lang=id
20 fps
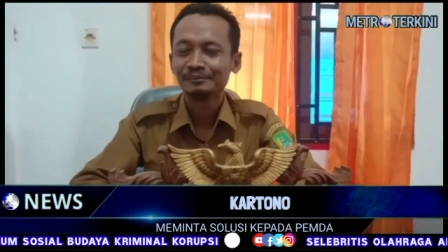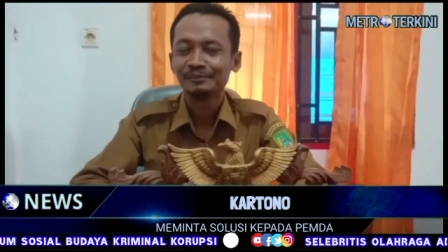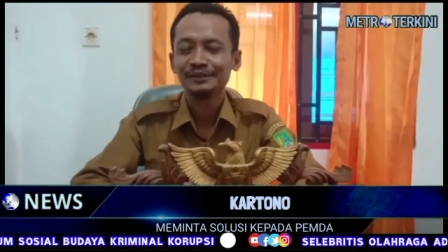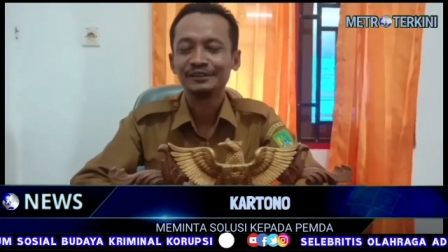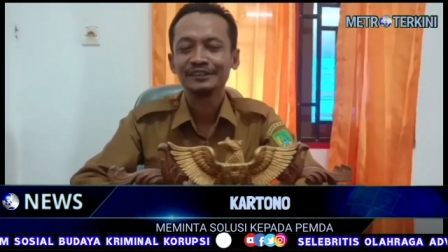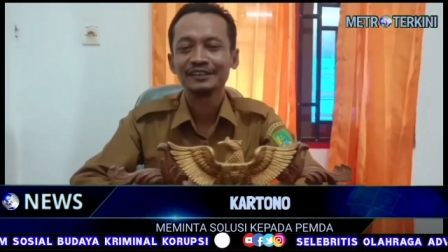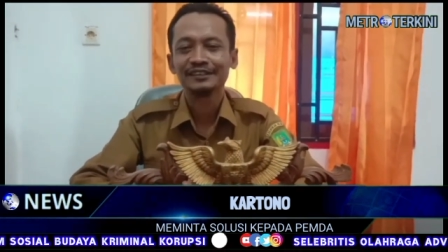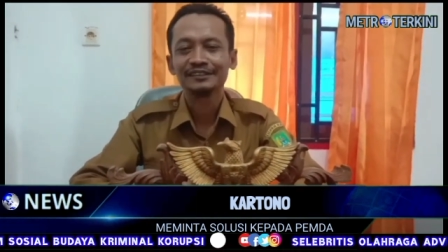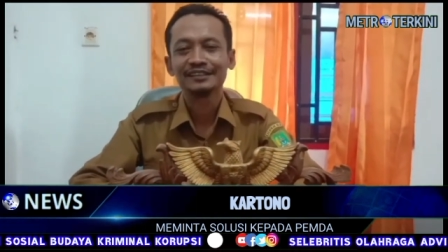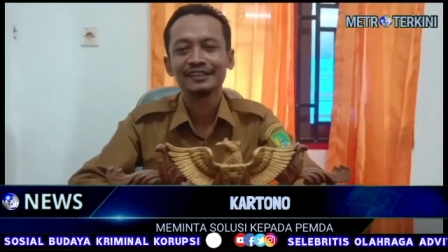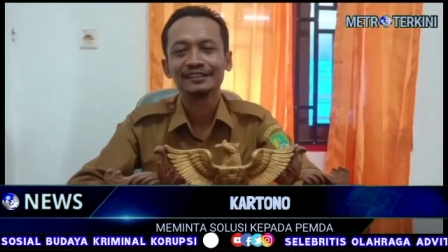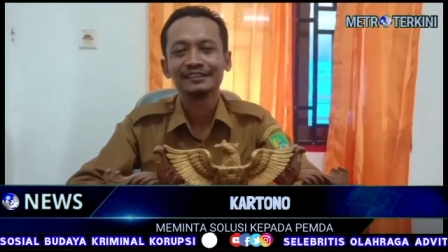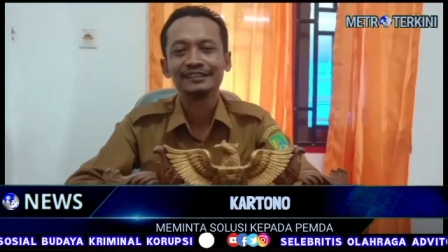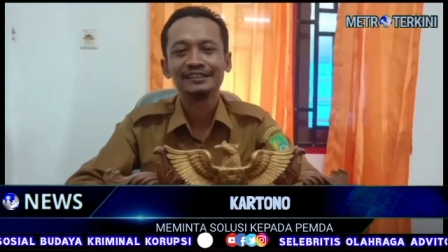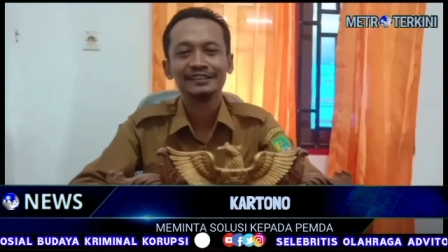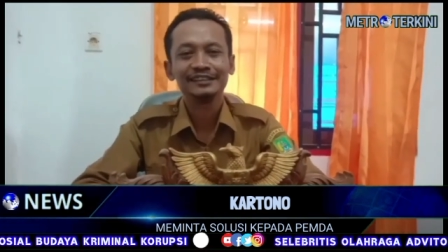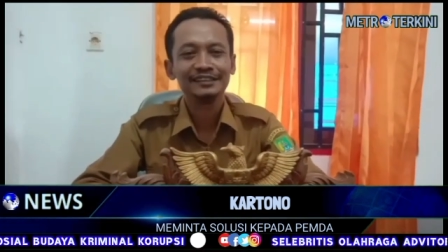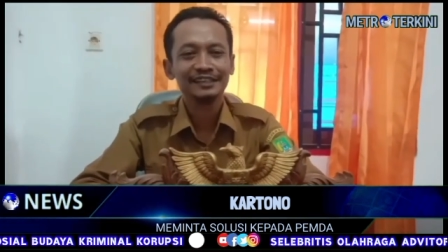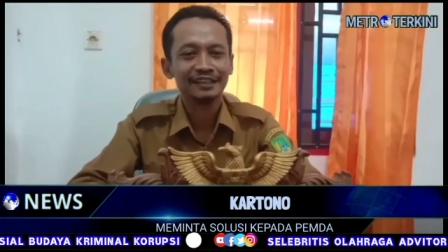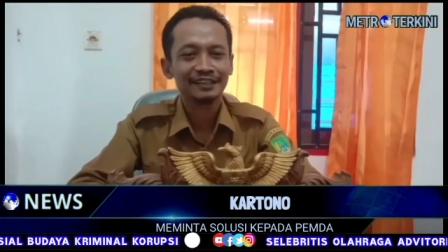Bisa
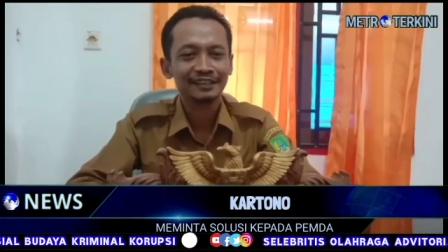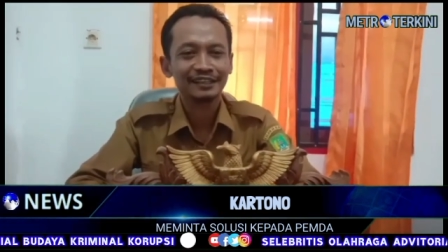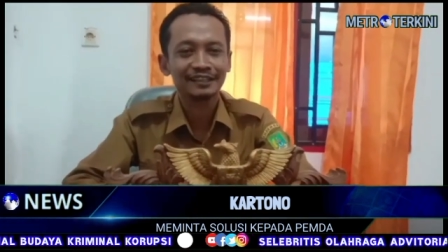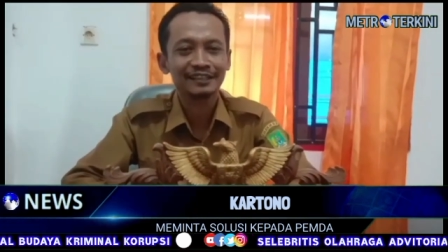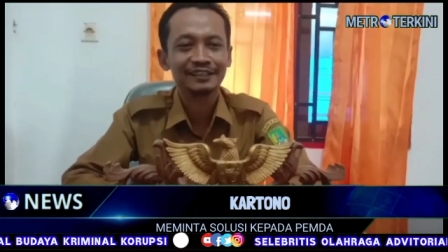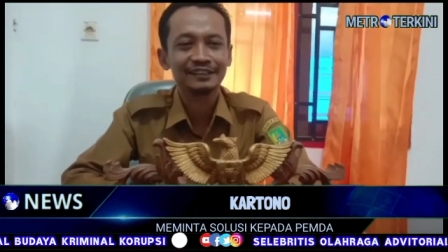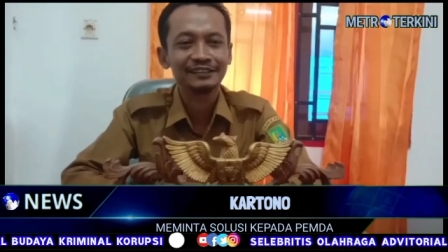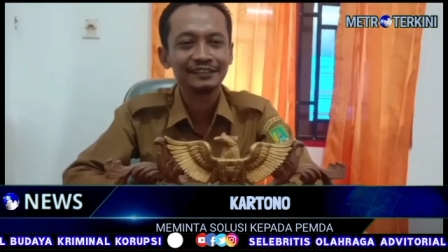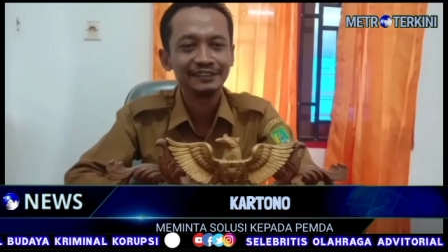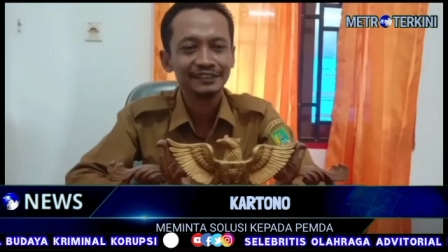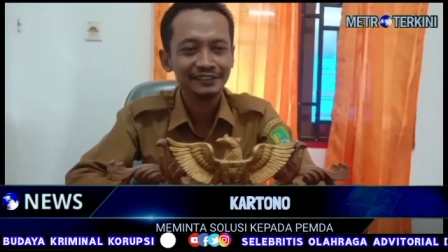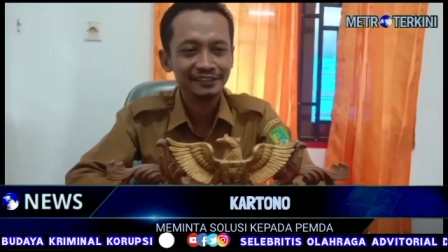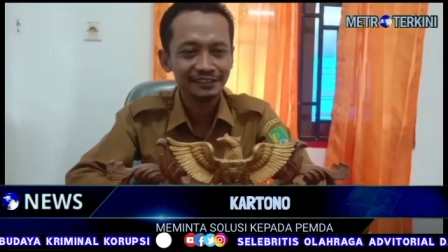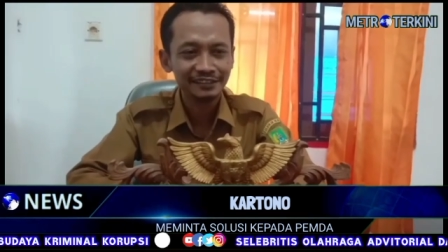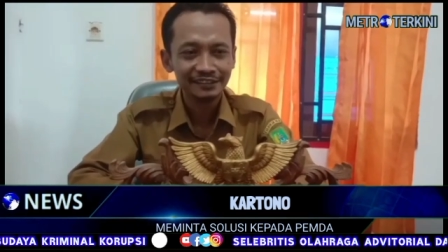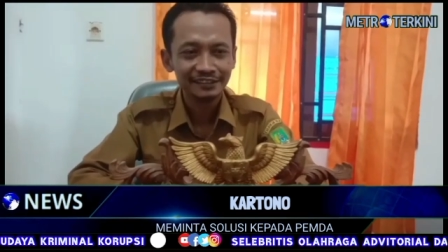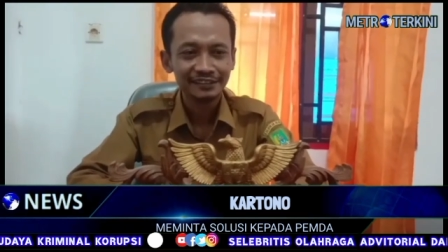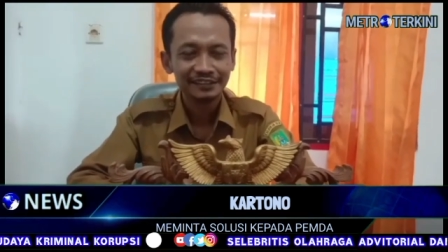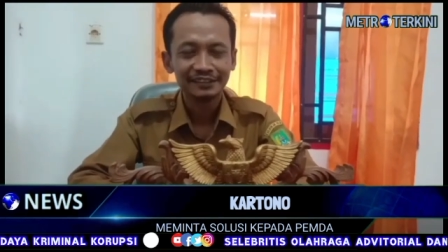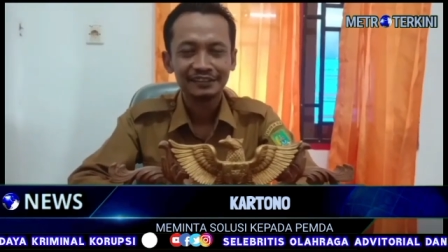jadi anggaran di
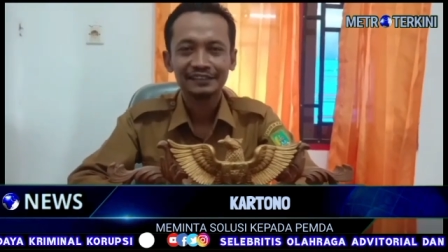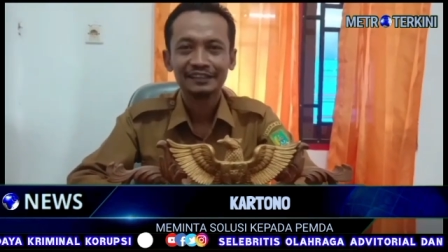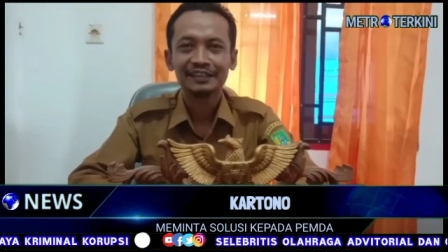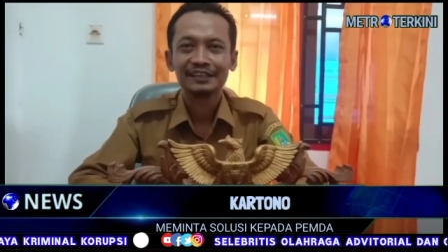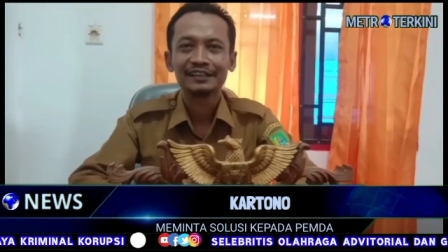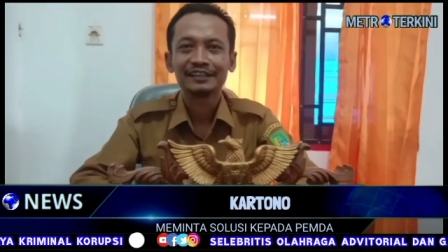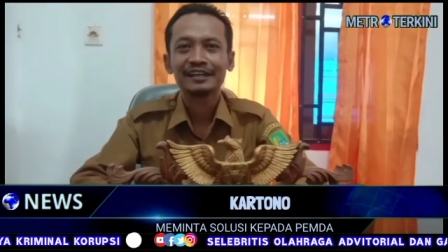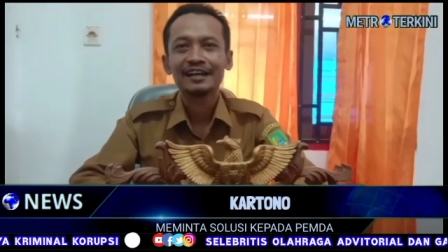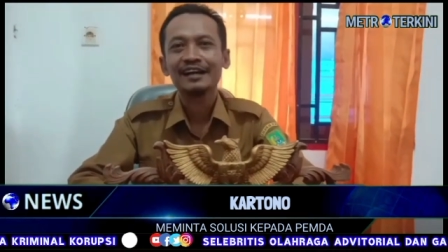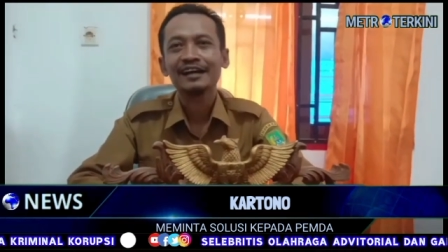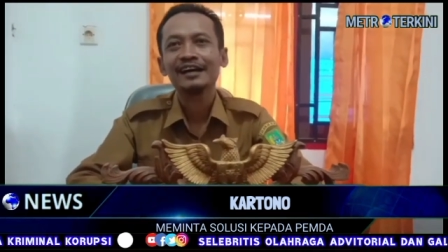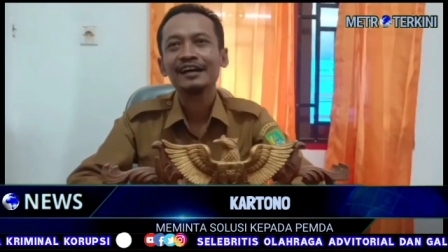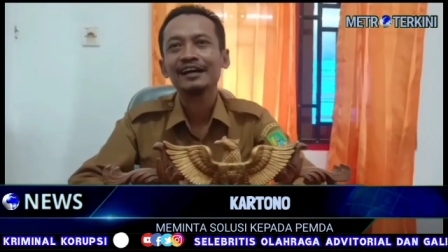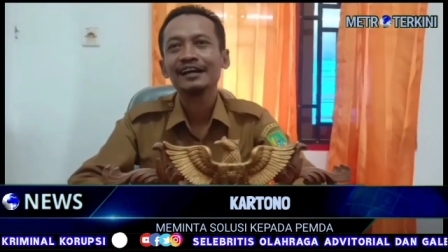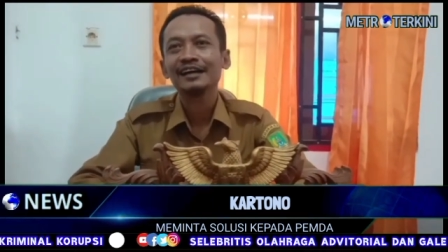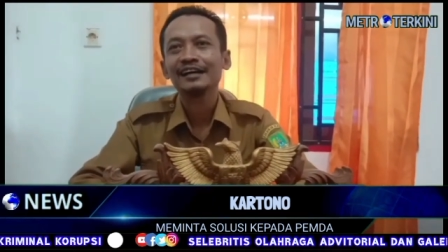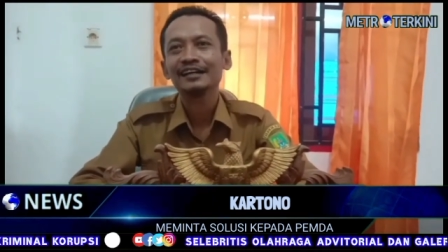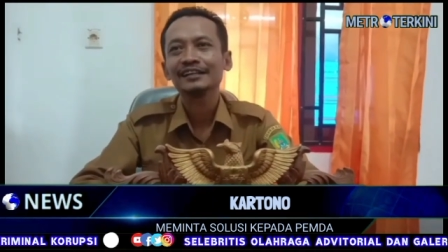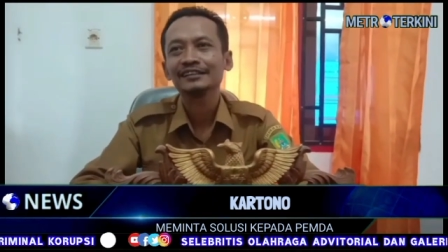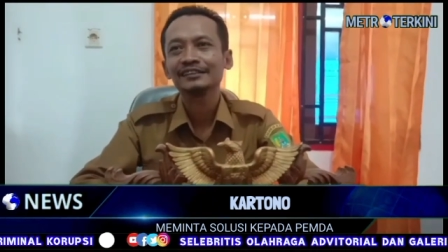
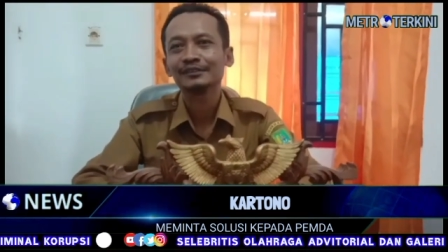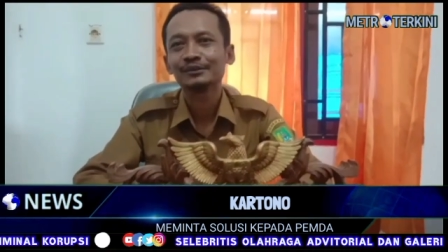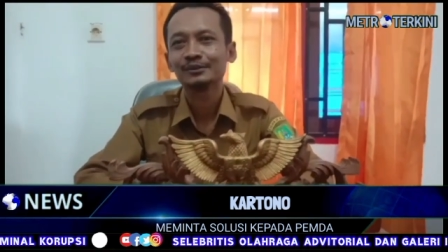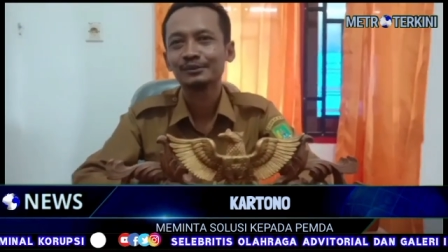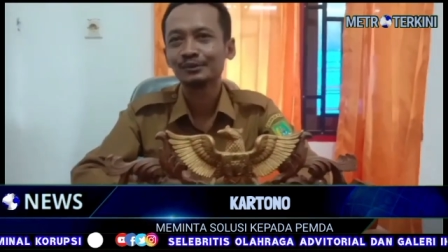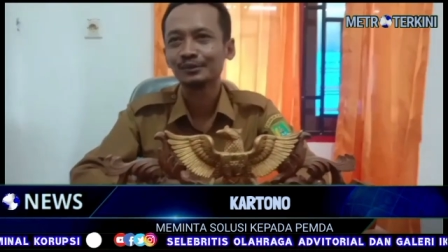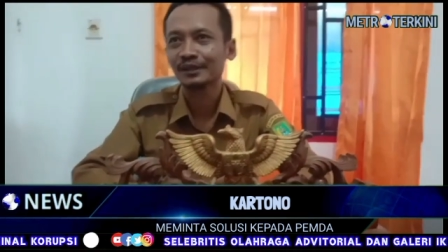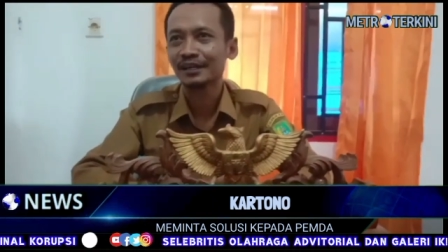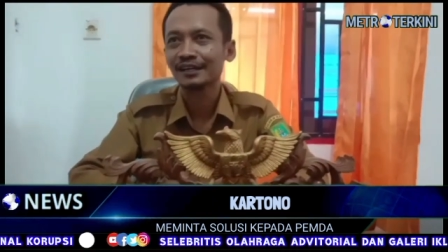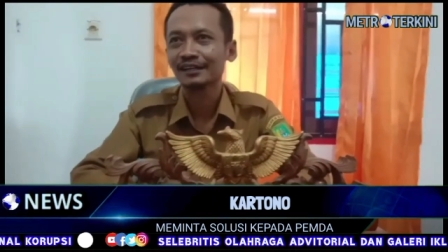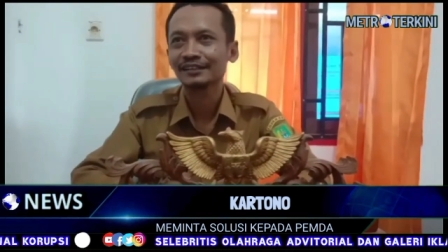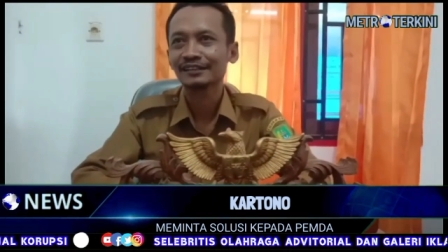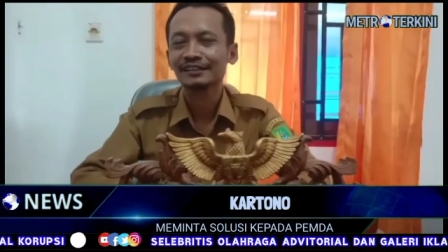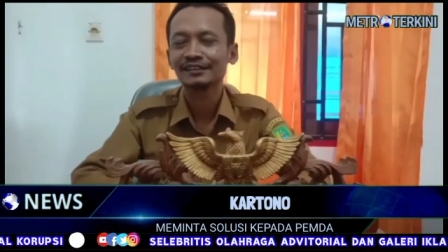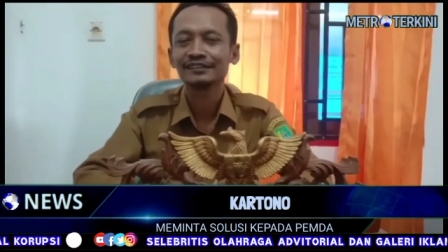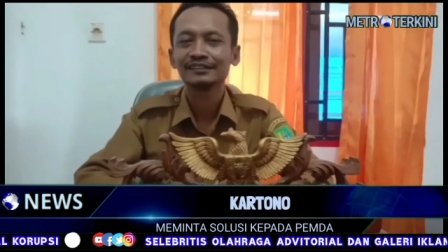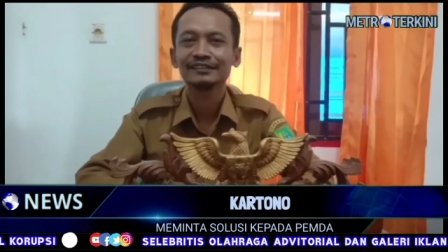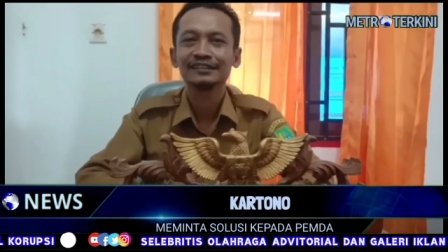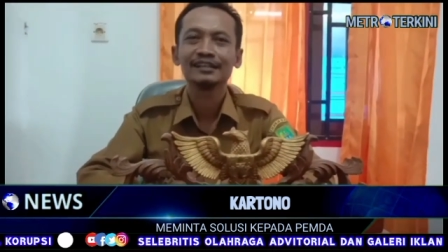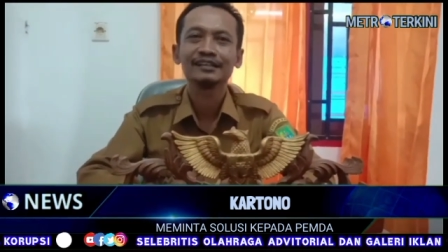daerah itu kurang
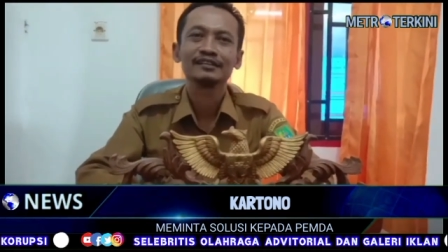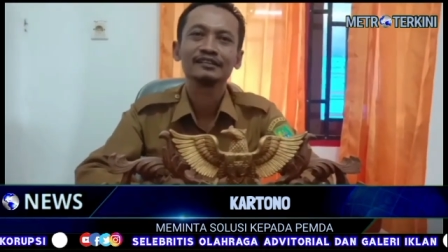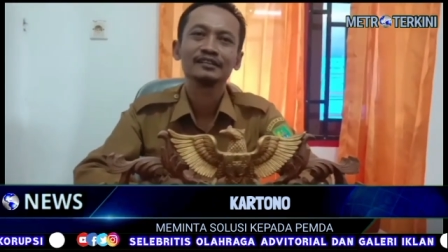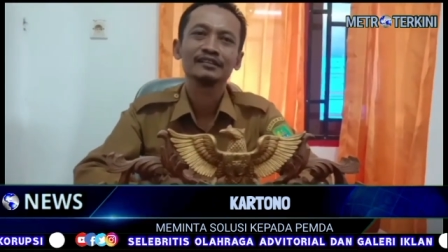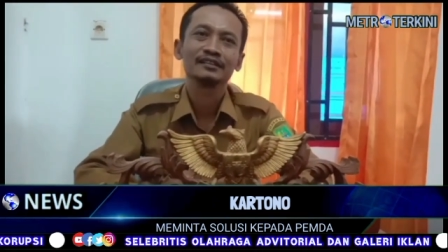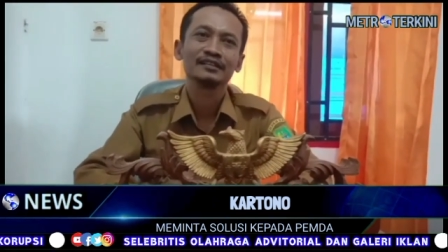kemudian